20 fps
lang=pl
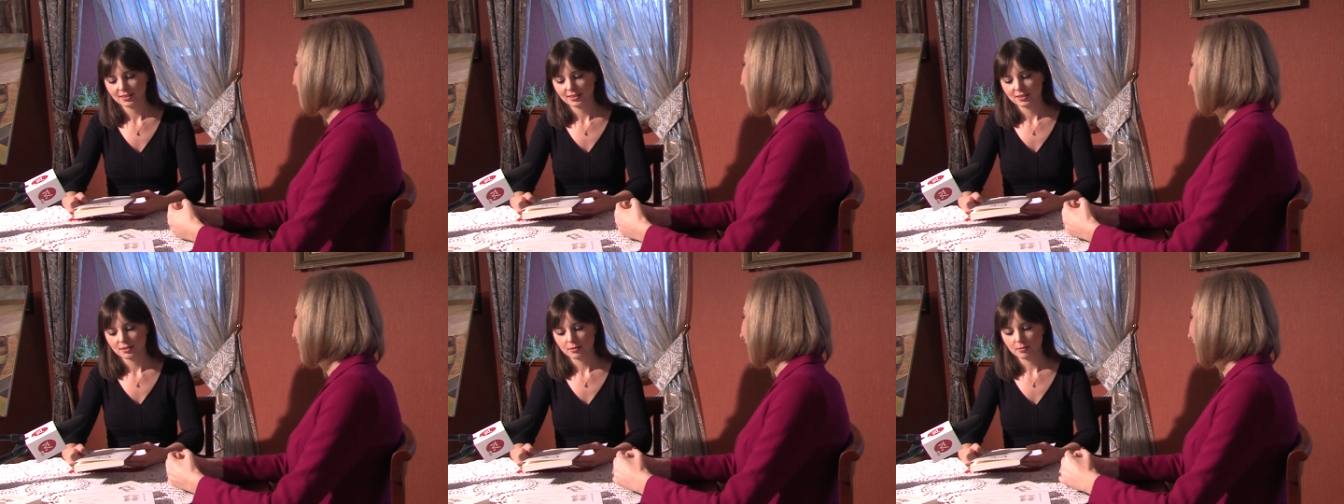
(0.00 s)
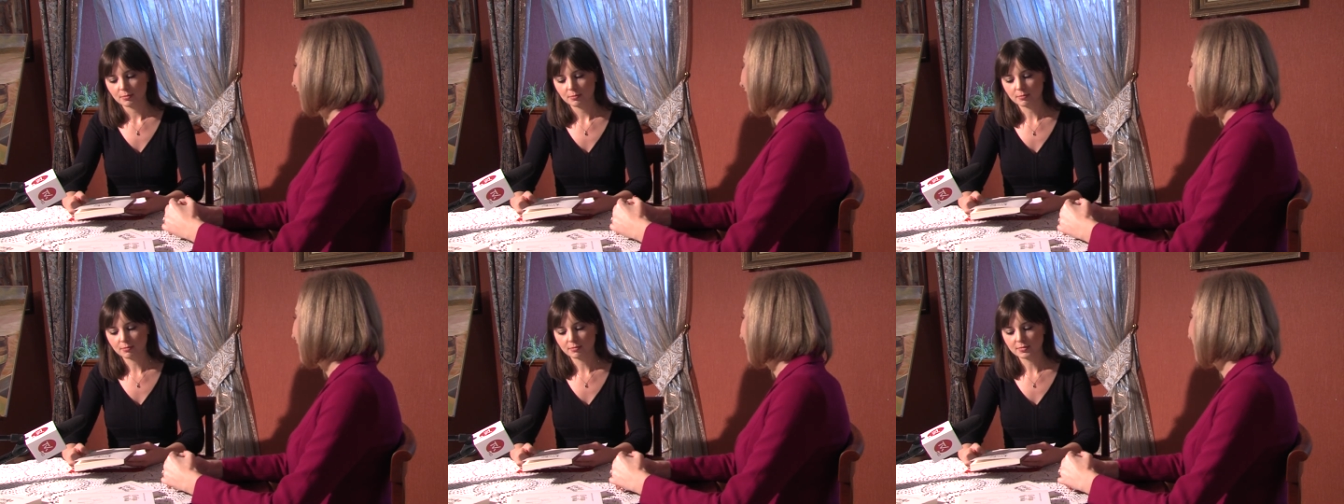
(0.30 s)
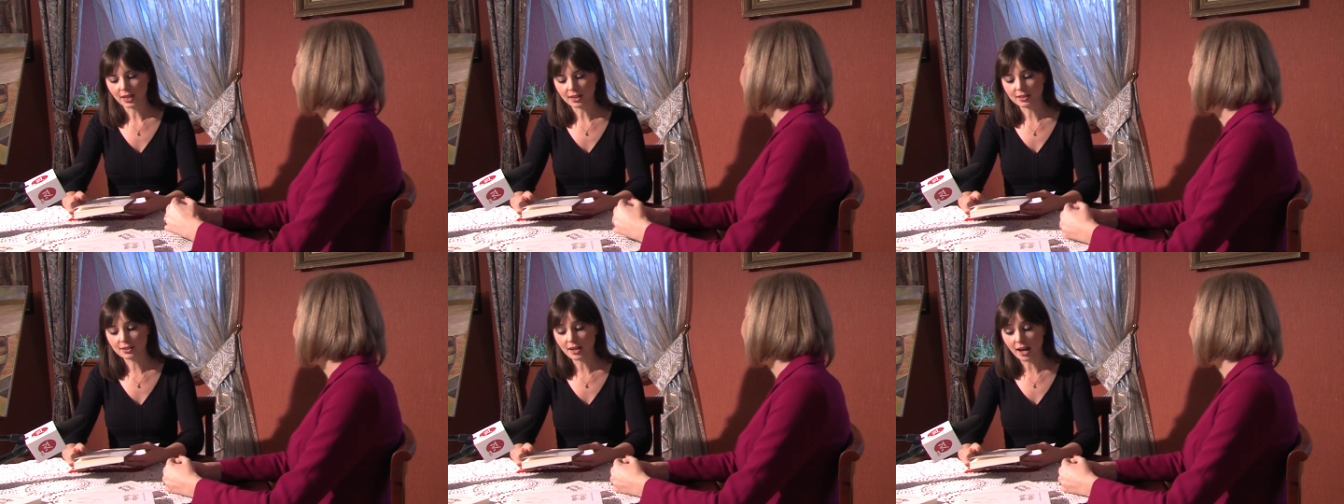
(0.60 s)
tak.
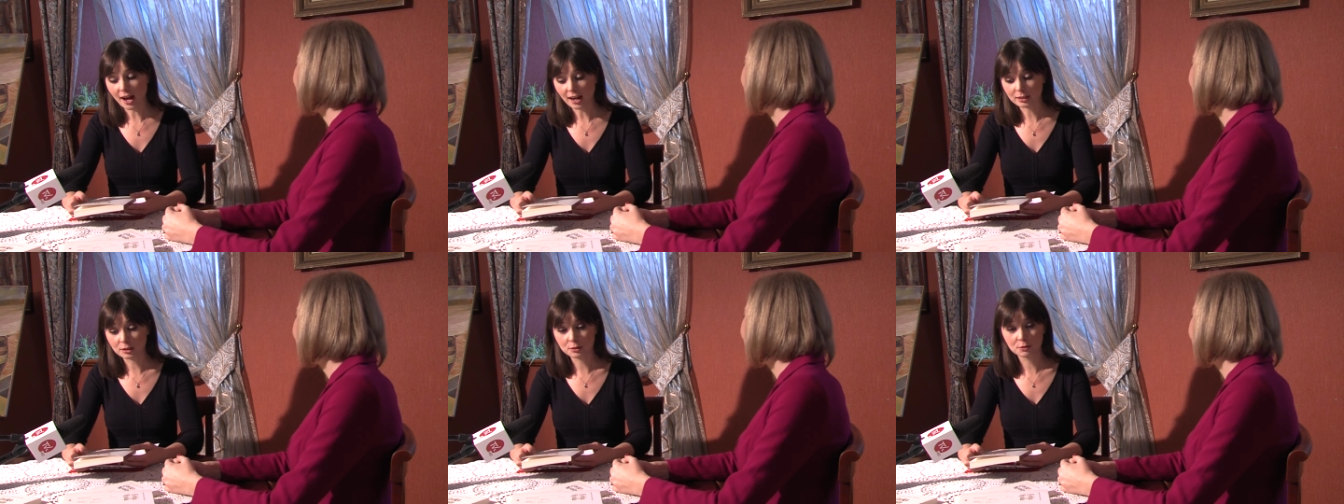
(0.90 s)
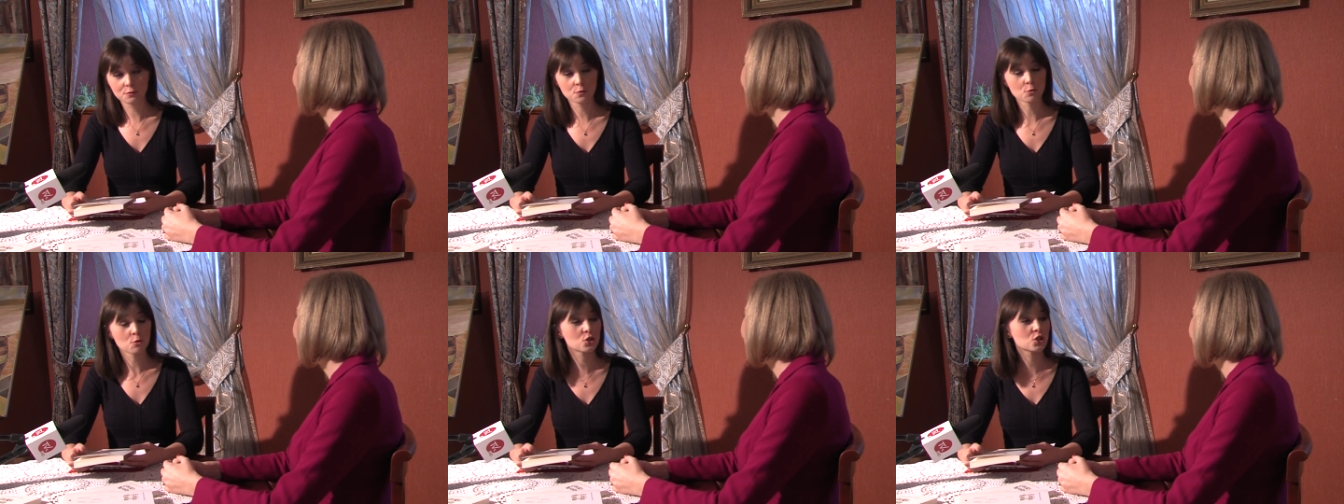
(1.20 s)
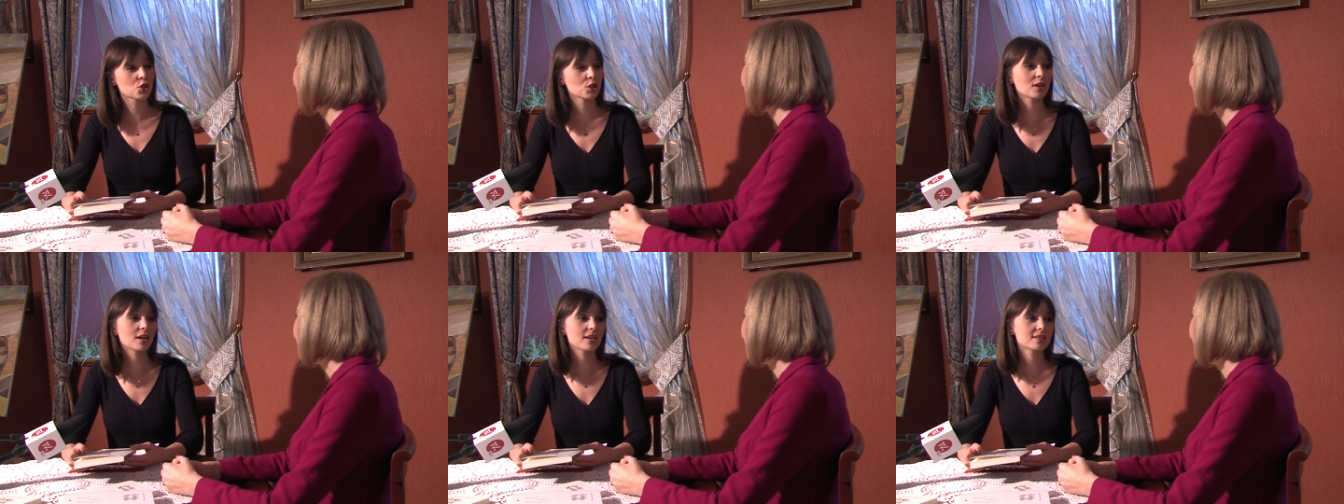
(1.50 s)
Taki akt
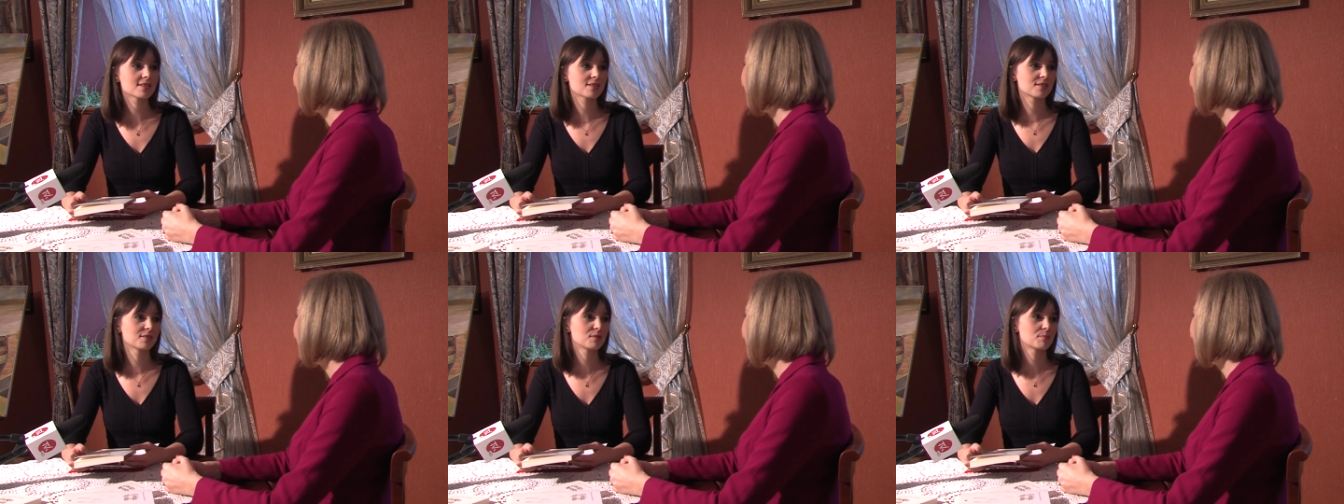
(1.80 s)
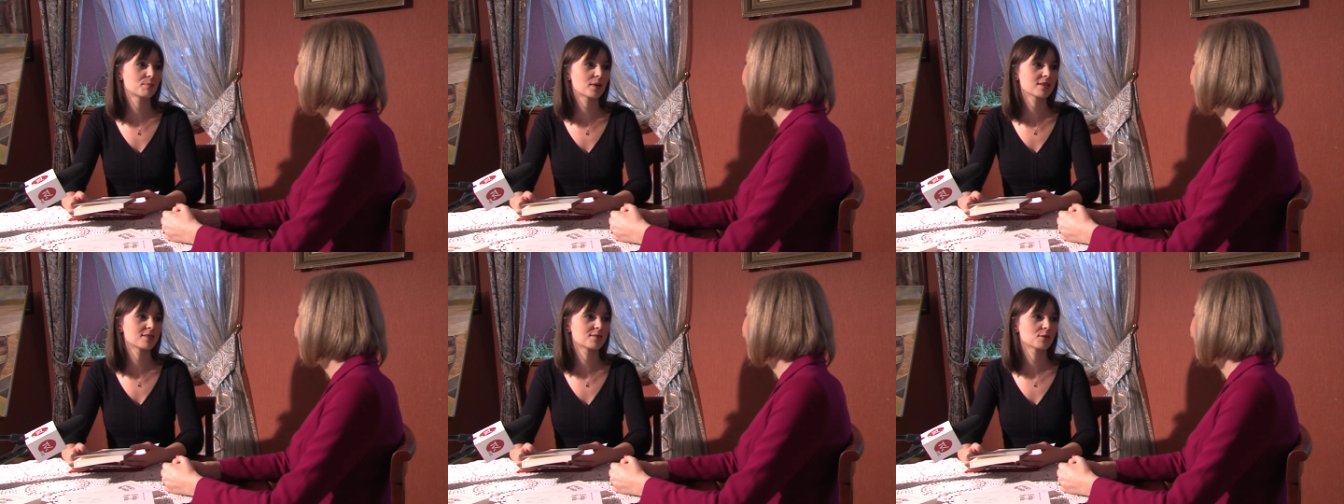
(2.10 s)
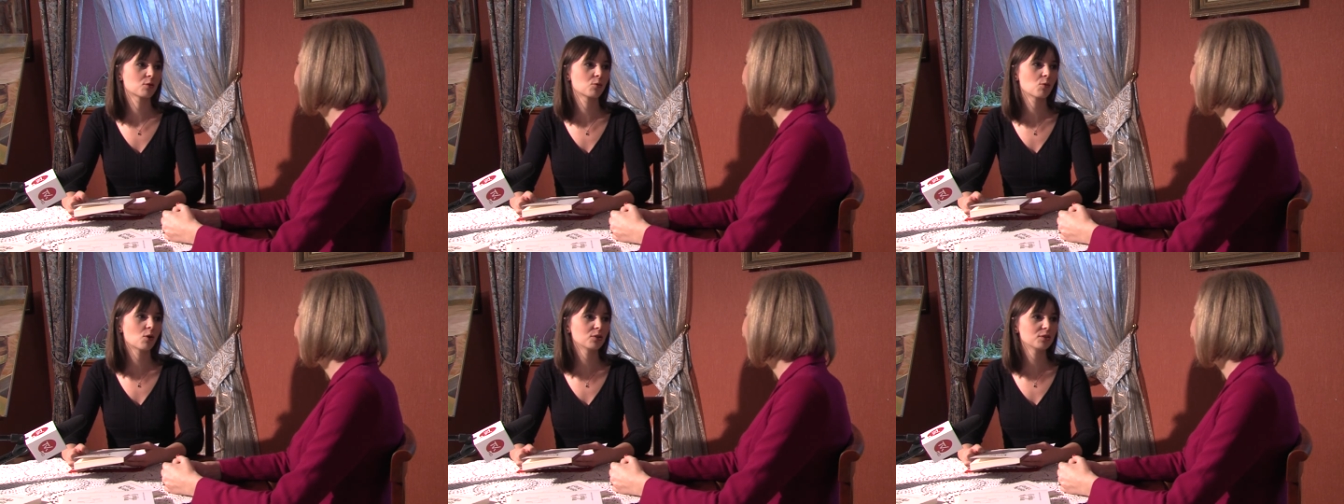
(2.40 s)
twórczy jest e,
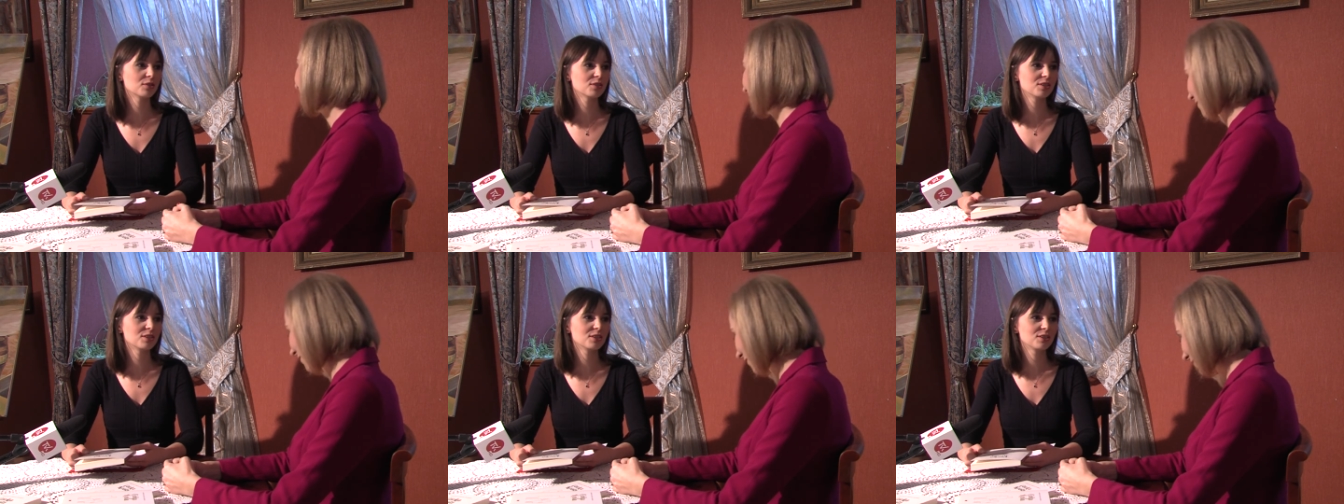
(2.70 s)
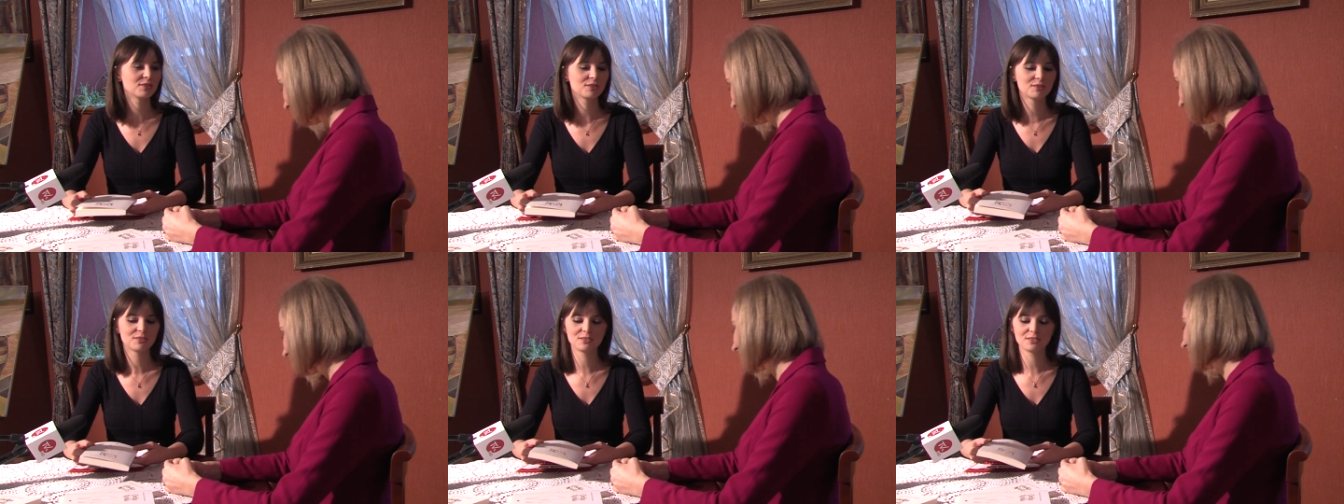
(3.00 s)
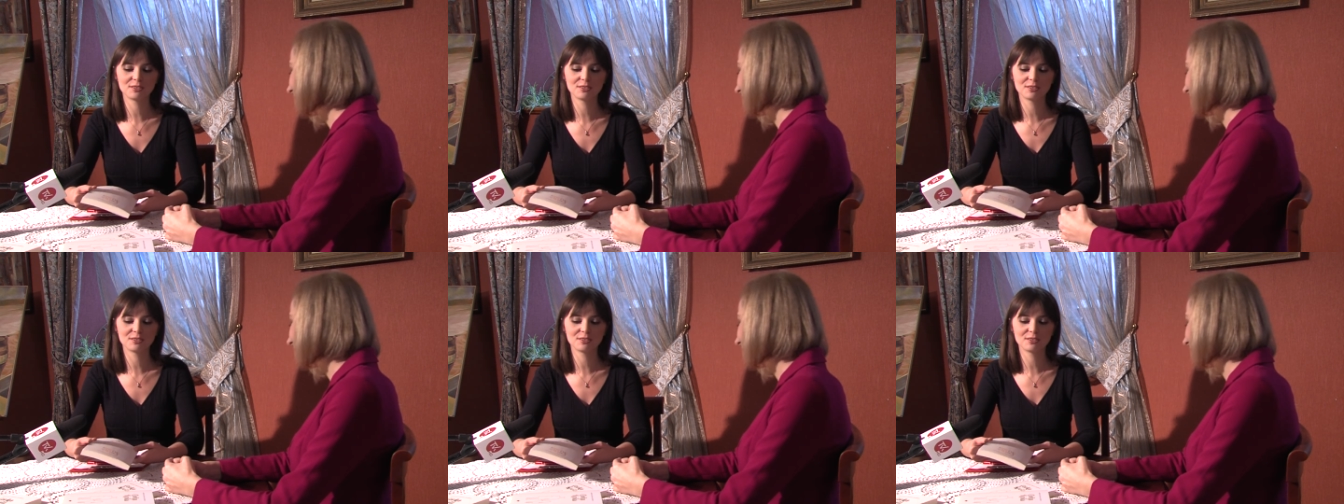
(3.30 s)
pracochłonny i